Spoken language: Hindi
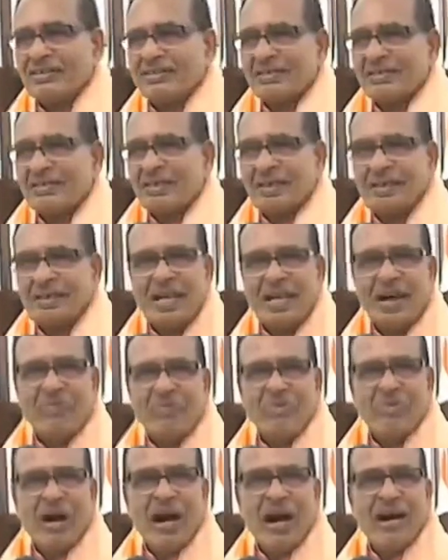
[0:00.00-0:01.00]
कन्या
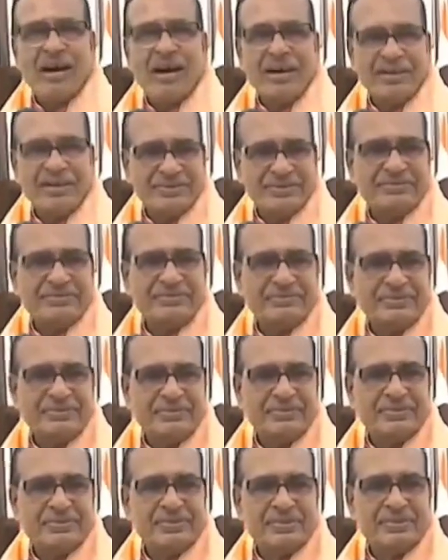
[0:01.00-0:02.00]
विवाह
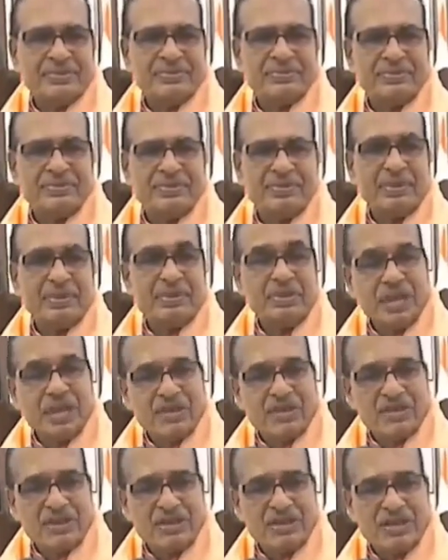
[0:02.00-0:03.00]

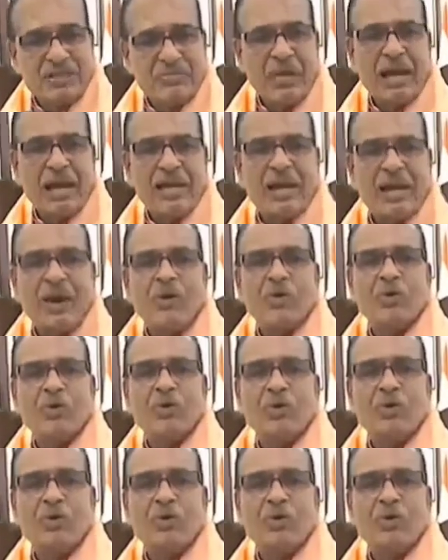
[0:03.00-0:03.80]
रिजर्वेशन महिलाओं को